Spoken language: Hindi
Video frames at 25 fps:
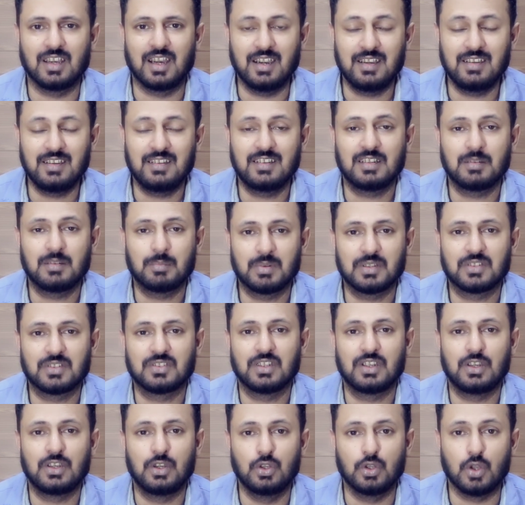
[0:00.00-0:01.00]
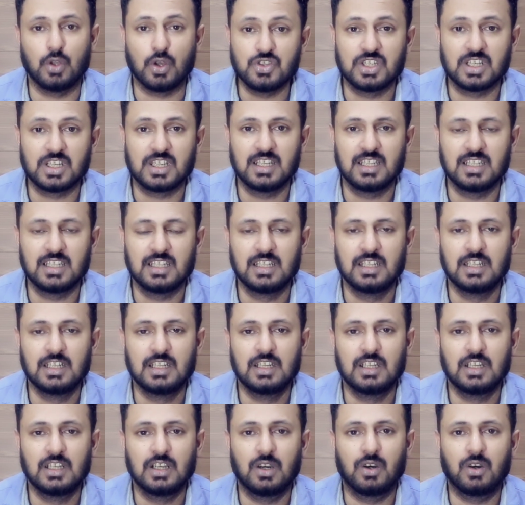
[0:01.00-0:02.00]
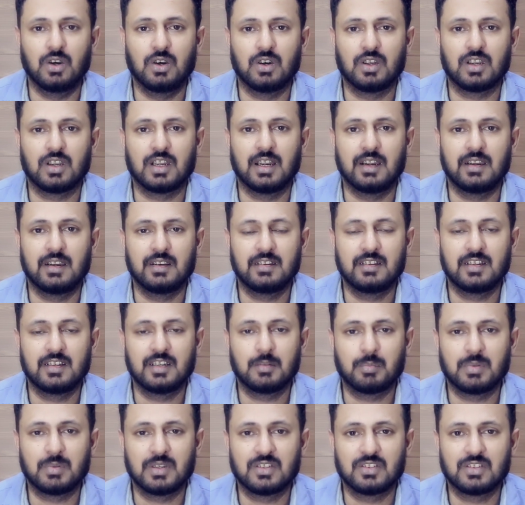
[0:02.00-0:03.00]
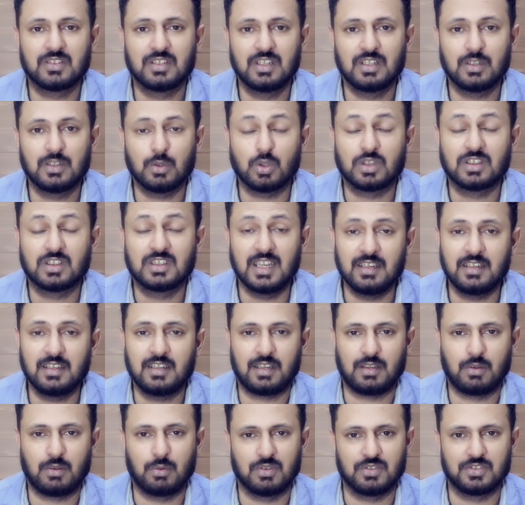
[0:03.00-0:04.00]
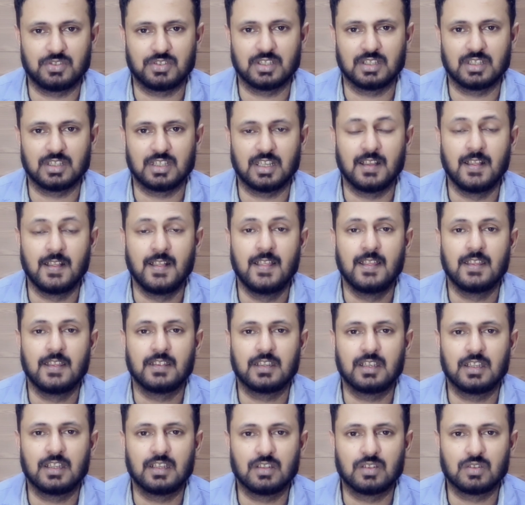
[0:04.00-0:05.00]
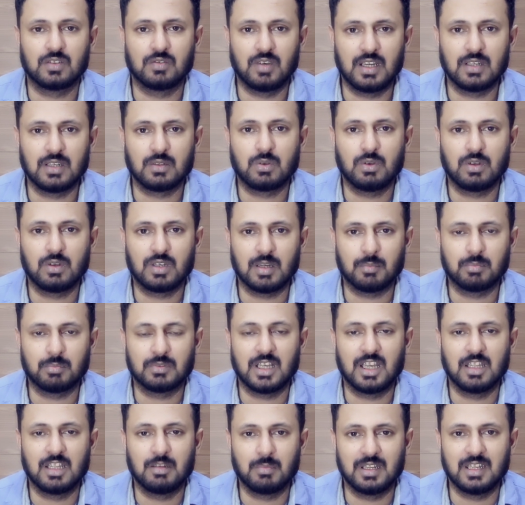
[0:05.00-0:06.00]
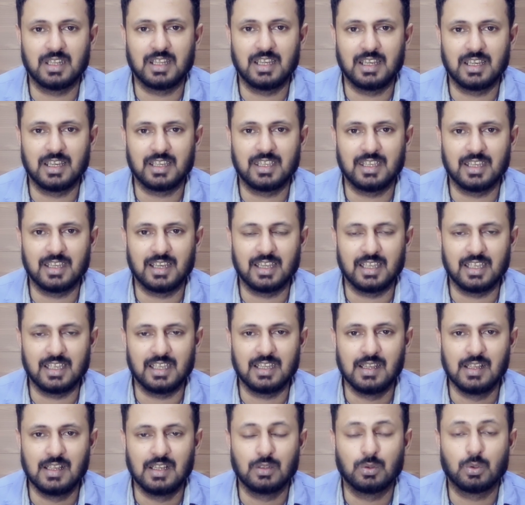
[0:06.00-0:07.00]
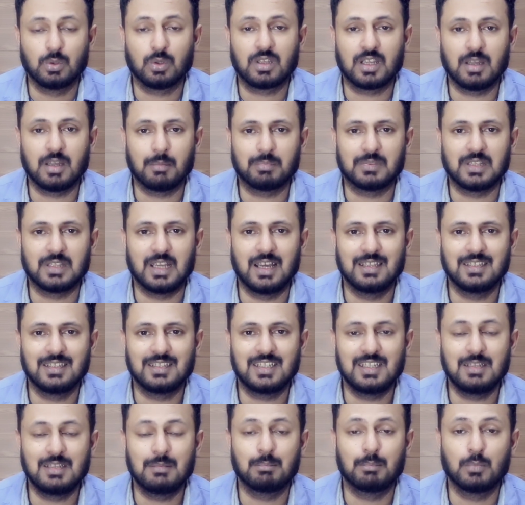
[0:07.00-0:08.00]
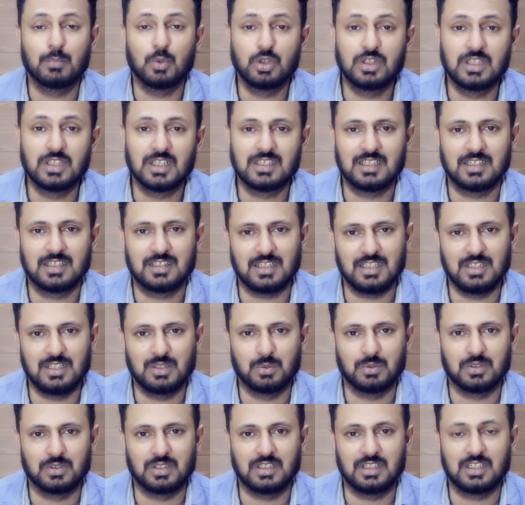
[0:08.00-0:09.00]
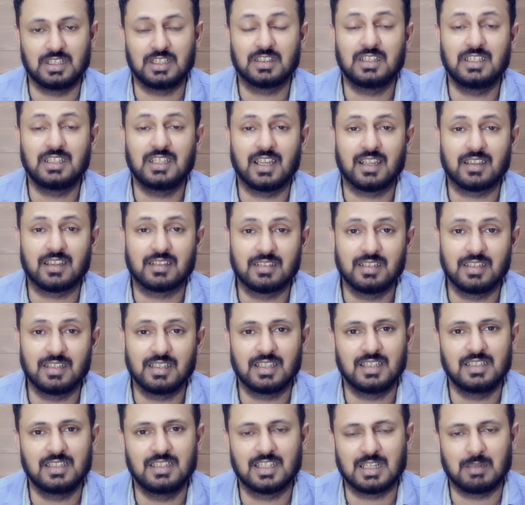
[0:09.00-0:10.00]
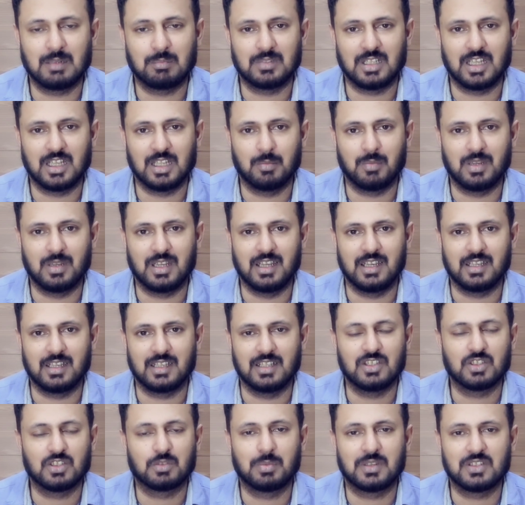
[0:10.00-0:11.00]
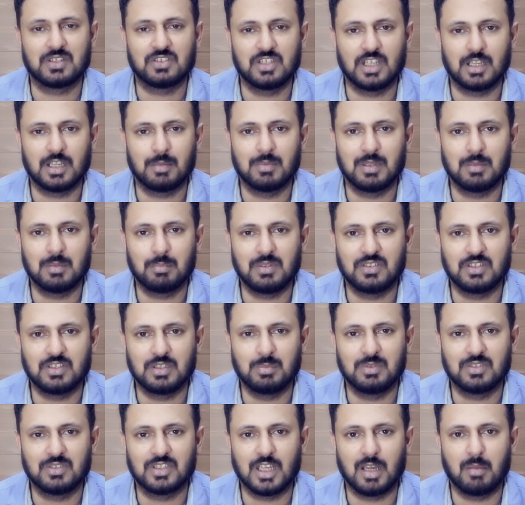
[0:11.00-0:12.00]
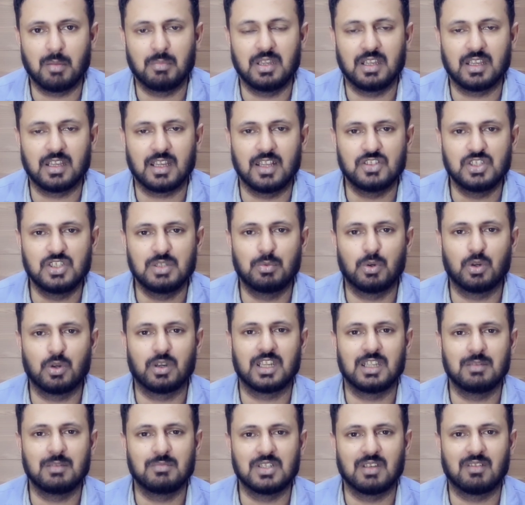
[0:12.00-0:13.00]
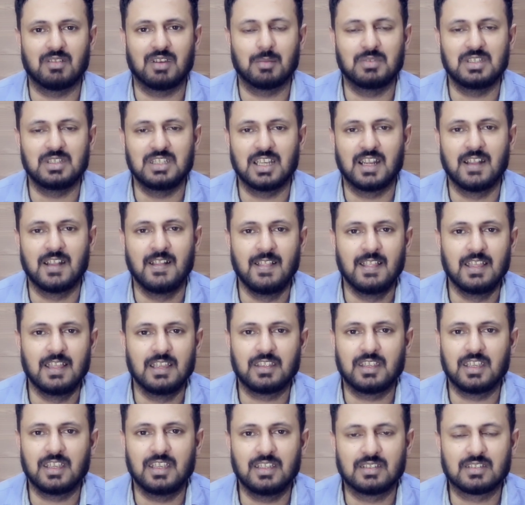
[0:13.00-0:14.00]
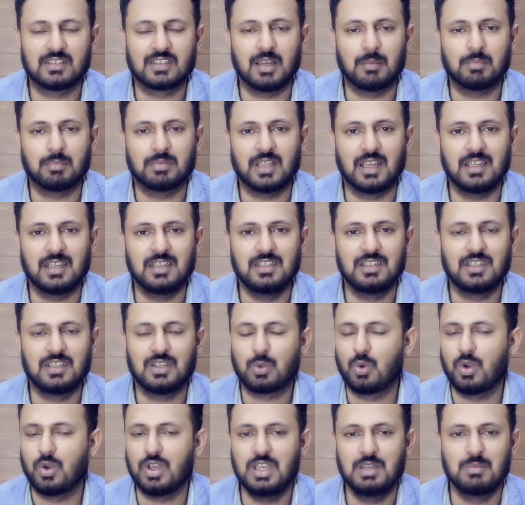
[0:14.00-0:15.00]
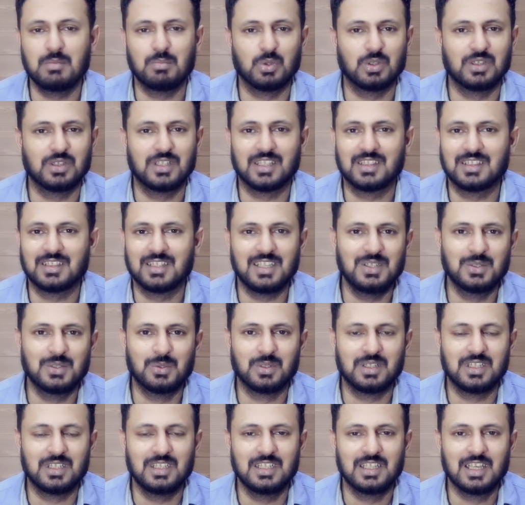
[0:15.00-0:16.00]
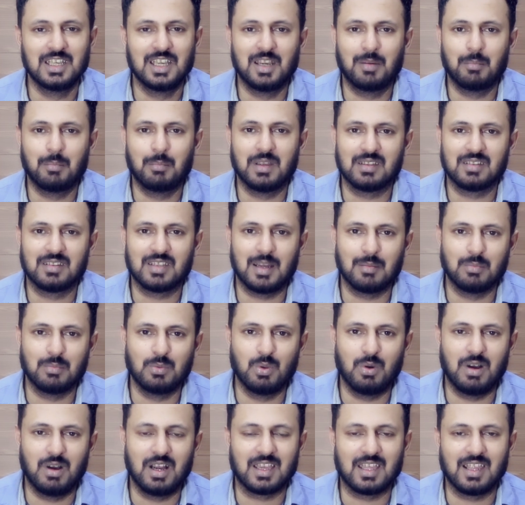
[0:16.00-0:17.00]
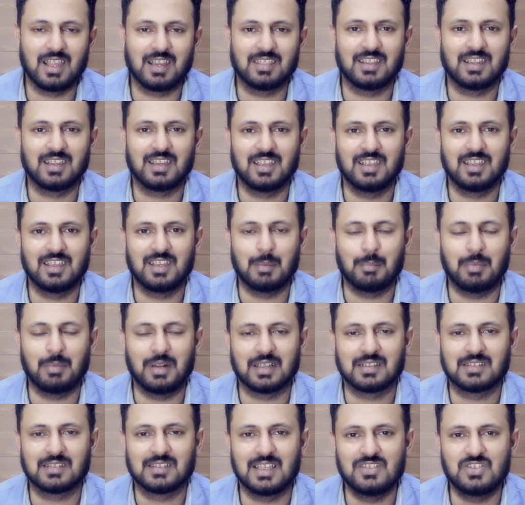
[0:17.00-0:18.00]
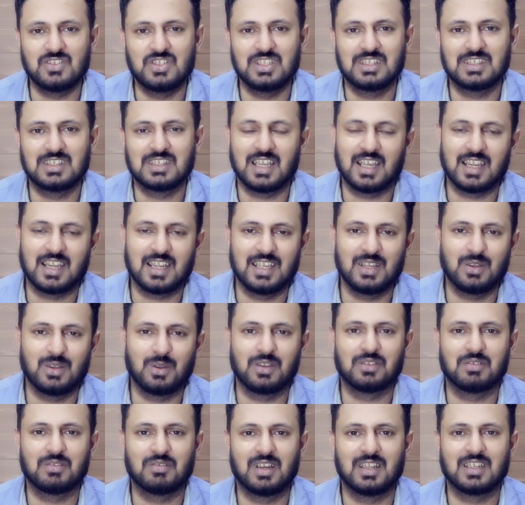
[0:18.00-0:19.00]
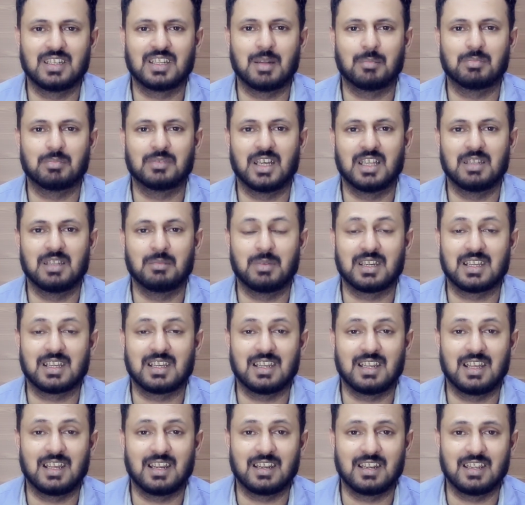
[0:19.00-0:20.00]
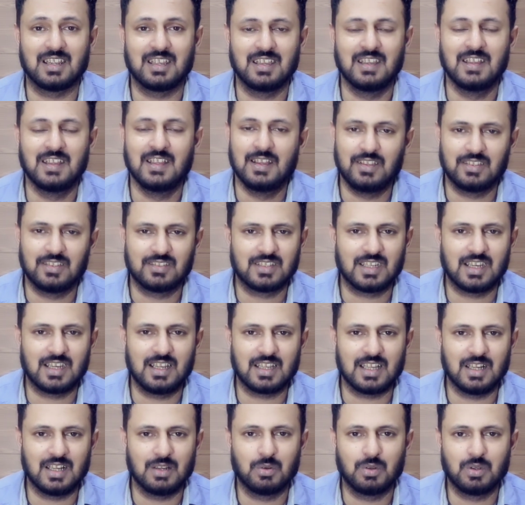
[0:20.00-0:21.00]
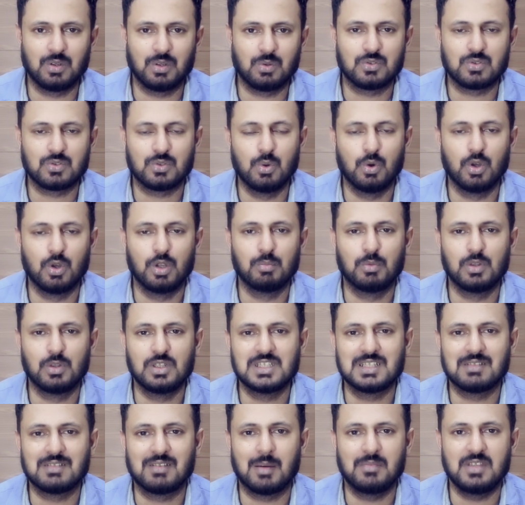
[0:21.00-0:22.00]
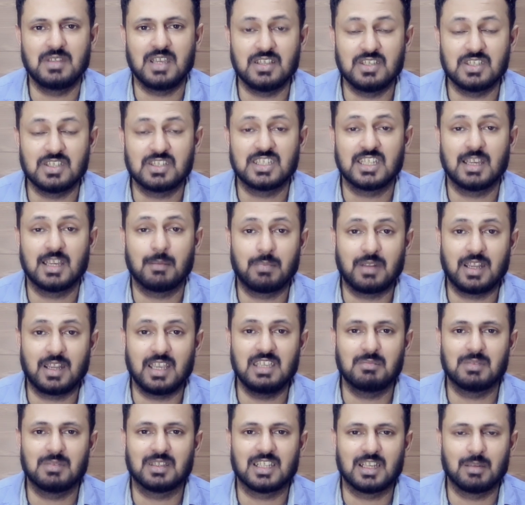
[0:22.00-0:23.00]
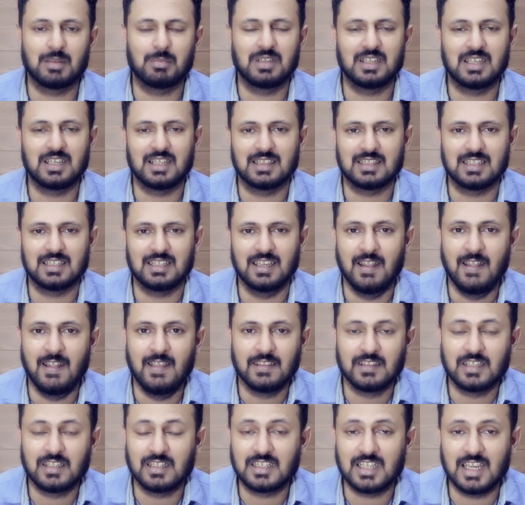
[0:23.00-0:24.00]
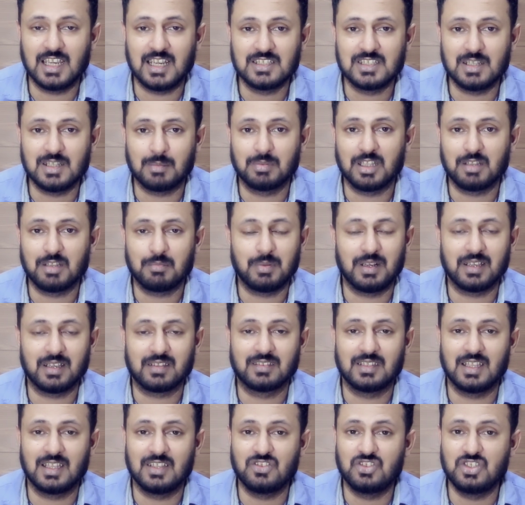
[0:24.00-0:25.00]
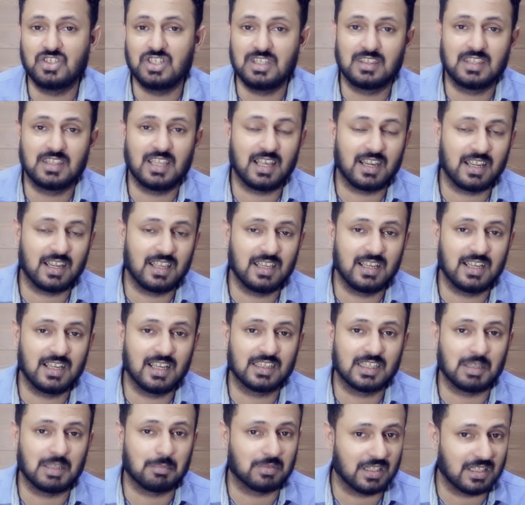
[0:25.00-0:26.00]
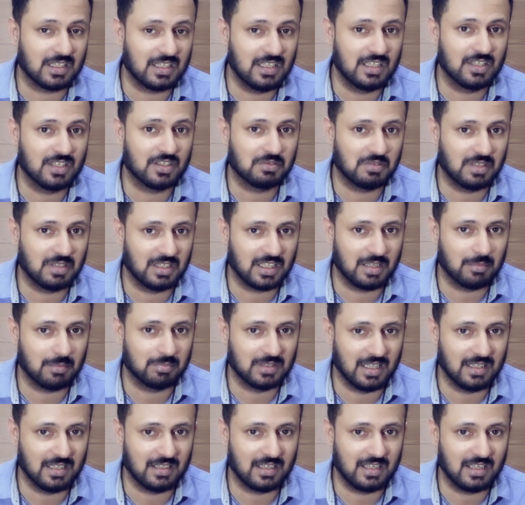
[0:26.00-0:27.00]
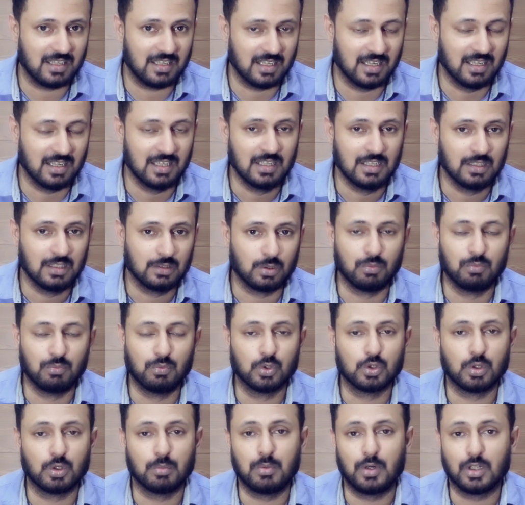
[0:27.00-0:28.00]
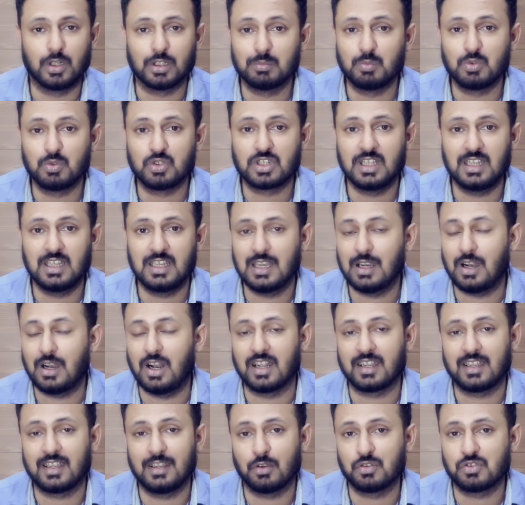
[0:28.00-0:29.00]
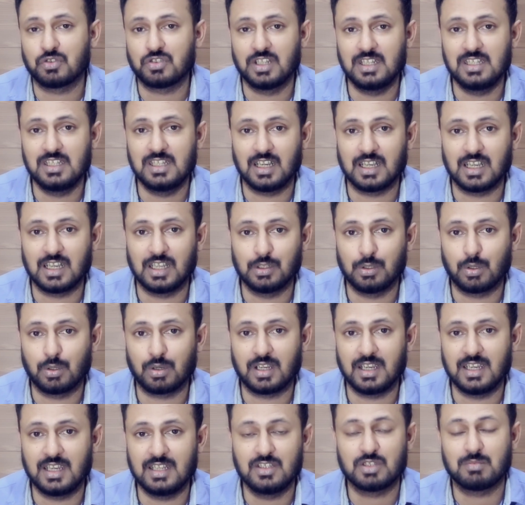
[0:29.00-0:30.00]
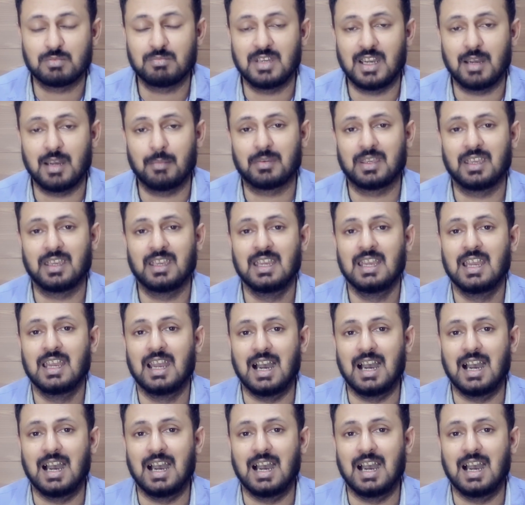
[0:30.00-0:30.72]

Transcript: हंड्रेड परसेंट लॉजिकल और हंड्रेड परसेंट ऑथेंटिक क्वेश्चन था कि रिजवान को कप्तान बनाया गया है तो कप्तान की मुद्दत कितनी होगी कितनी अरसे के लिए कप्तान बनाया गया जिस पर चेयरमैन पीसीबी साहब ने एक अजीबो गरीब जवाब दिया कि इस कप्तानी की कोई मुद्दत नहीं होगी बस आप दुआ करते रहें कि पाकिस्तान जीतता रहे और रिजवान कप्तान बरकरार रहे इस तरह का उन्होंने कुछ गोलमोल जवाब दिया जिससे अब कई मतलब निकलते हैं कि क्या जब तक पाकिस्तान जीतता रहेगा तब तक ही रिजवान कप्तान रहेगा तो वो तो बहुत मुश्किल है आगे ऑस्ट्रेलिया का दौरा है जिसमें आपके